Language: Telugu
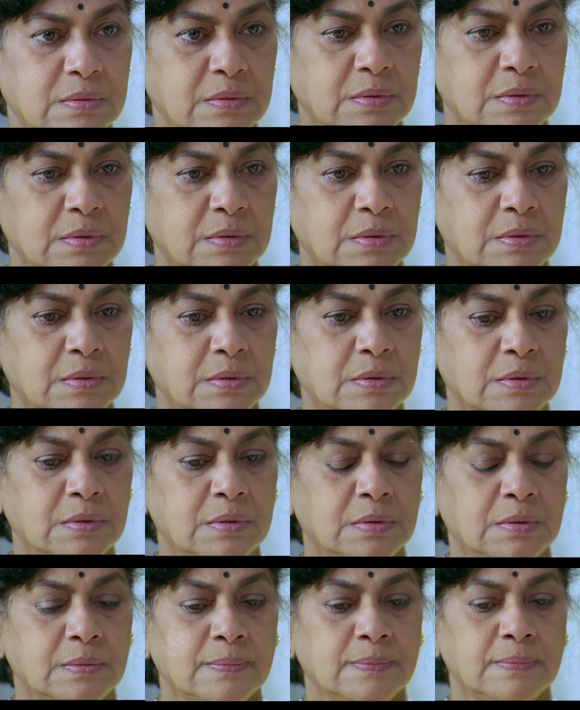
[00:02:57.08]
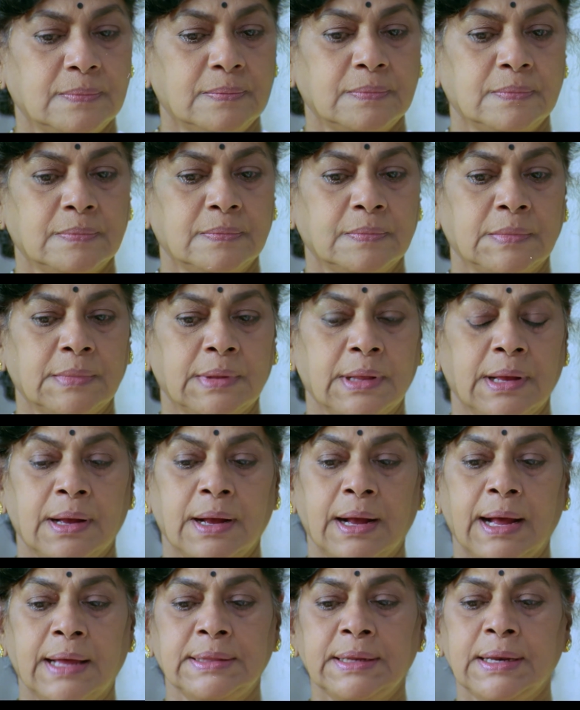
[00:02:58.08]
ఆ మంత్రికి లింకేంటి
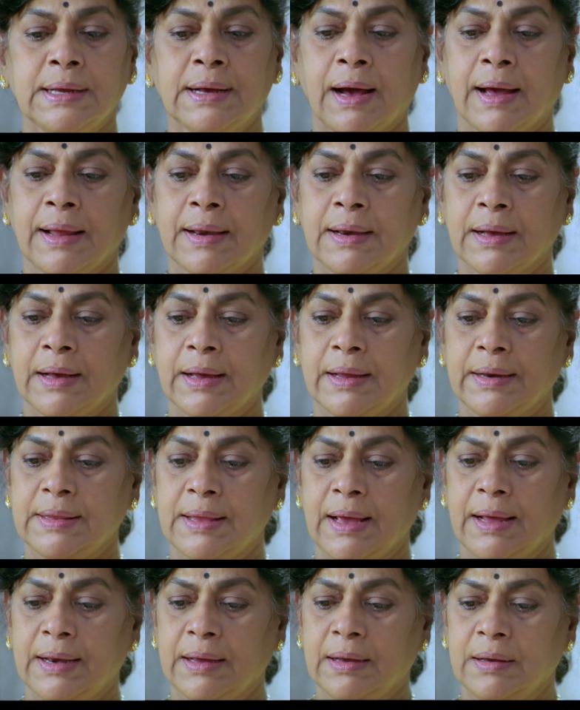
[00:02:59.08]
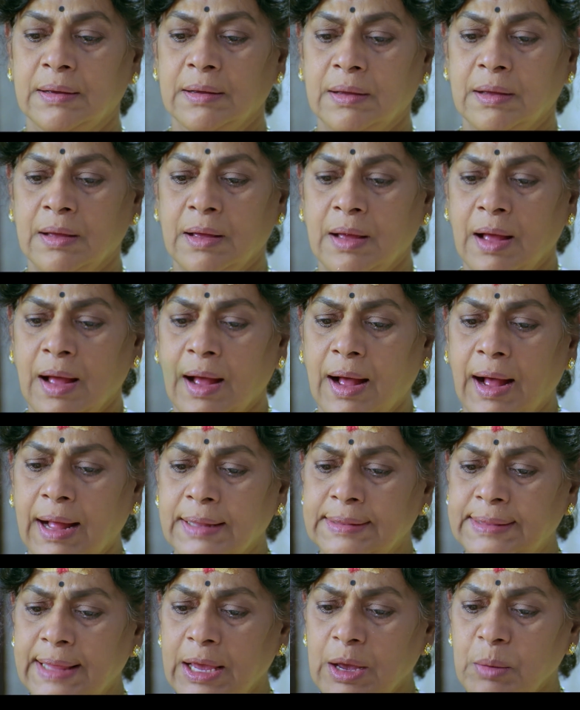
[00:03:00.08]
అందుకు కారకురాల్ని నేనే
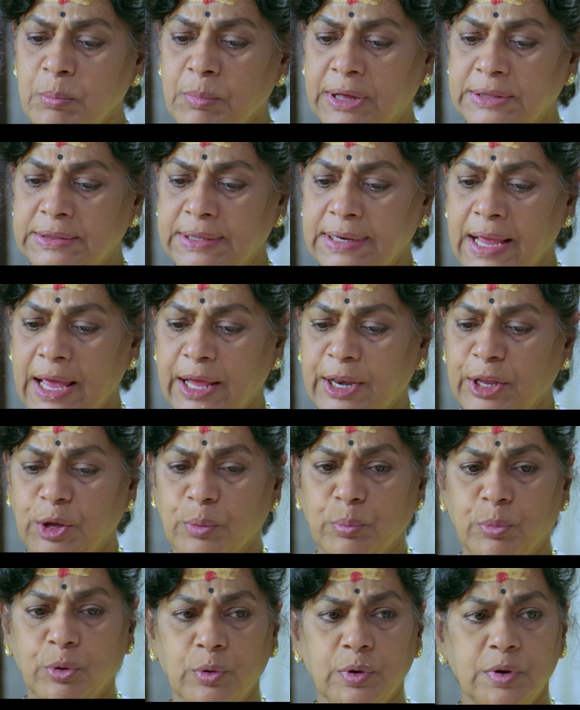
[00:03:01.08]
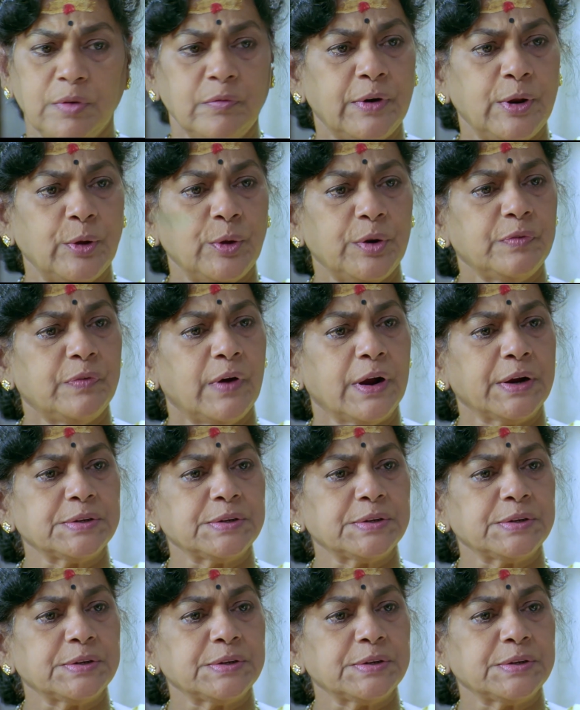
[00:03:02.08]
అతను మంత్రిగా ఉన్నప్పుడు ఇక్కడ ఒక